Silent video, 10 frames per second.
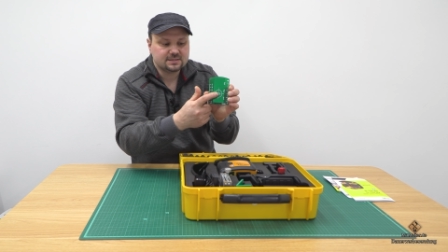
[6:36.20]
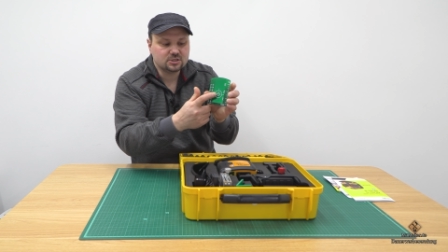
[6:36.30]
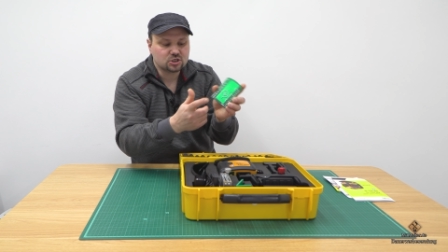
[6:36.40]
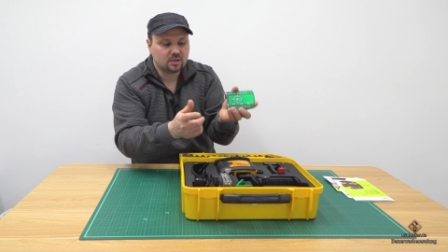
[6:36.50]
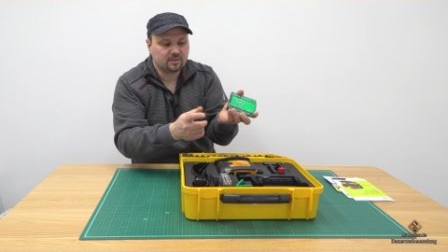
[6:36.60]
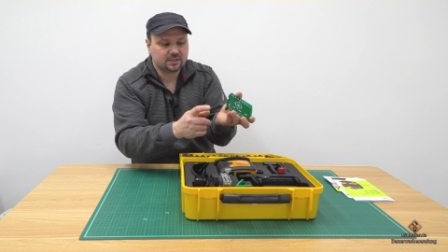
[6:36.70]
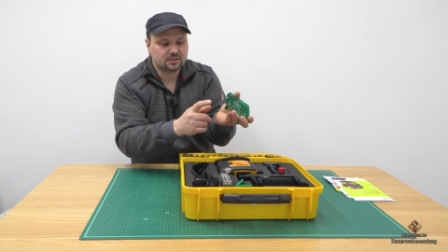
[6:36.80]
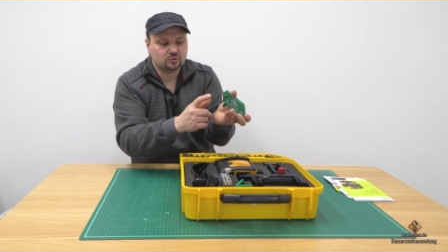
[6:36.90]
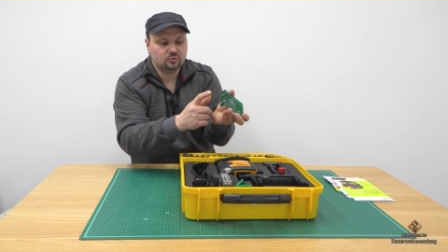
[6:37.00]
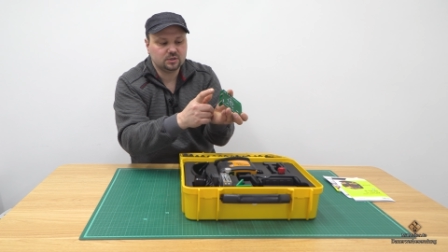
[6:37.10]
Zielscheibe hat
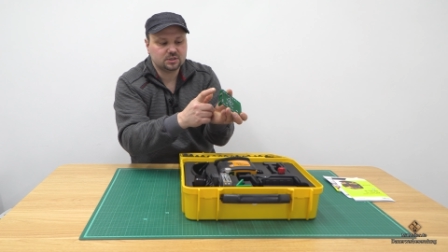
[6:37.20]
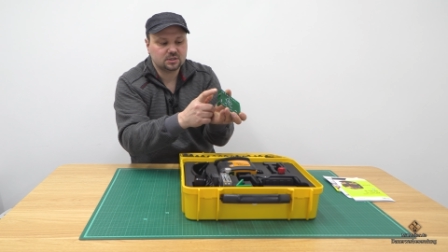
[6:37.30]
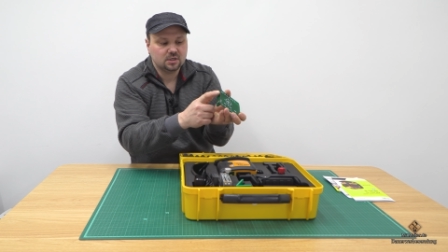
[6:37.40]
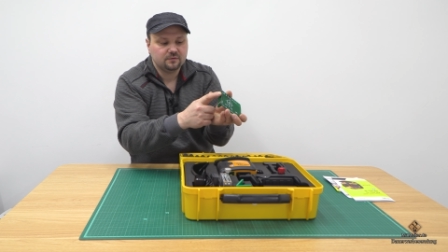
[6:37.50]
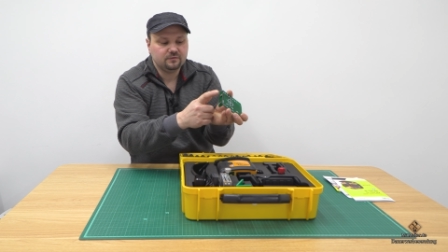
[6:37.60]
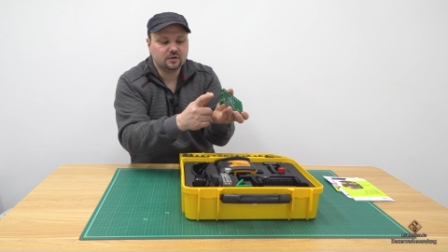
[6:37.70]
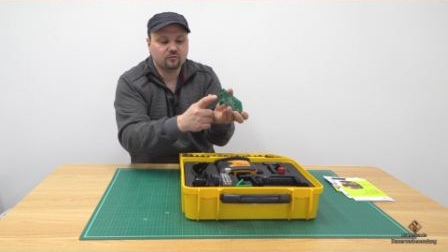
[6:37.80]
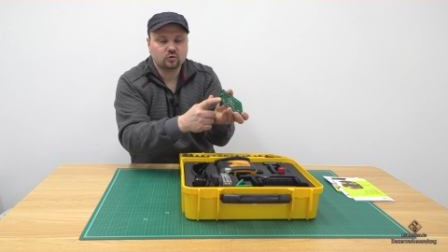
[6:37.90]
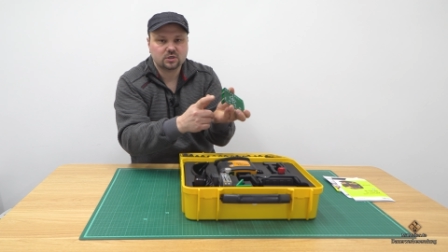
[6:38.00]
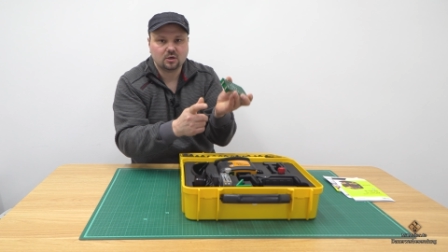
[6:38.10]
natürlich wie
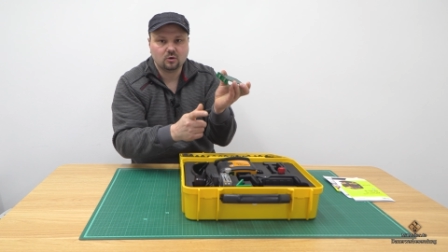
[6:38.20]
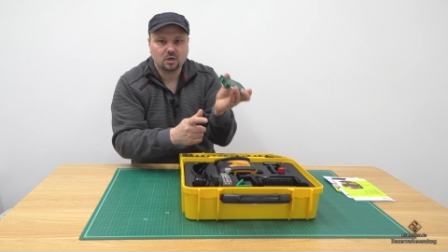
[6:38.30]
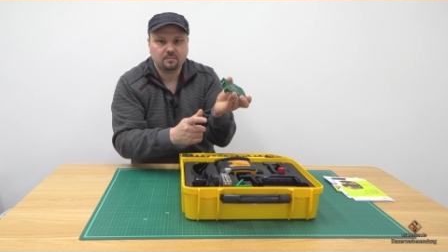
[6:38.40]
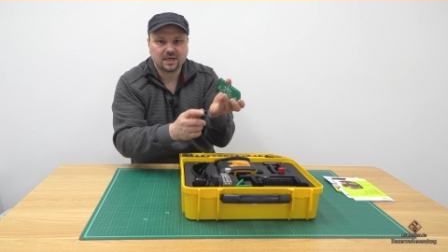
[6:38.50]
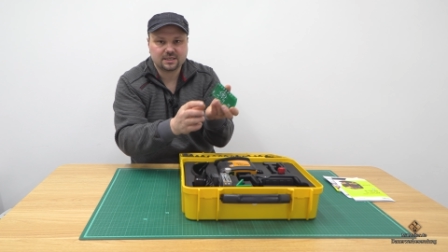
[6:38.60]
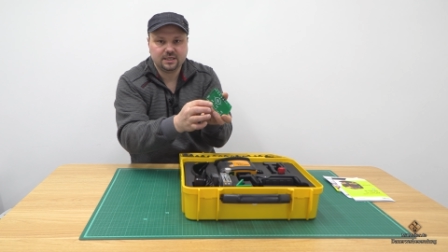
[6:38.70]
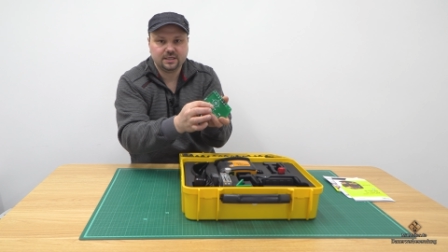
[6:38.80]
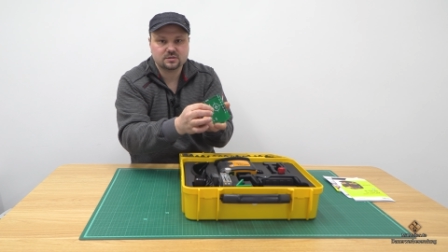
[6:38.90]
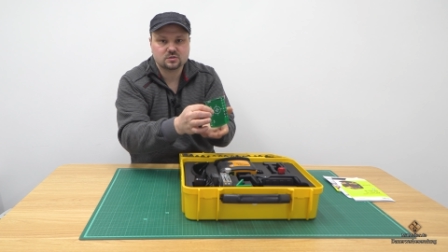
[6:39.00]
gewohnt auch Magnete,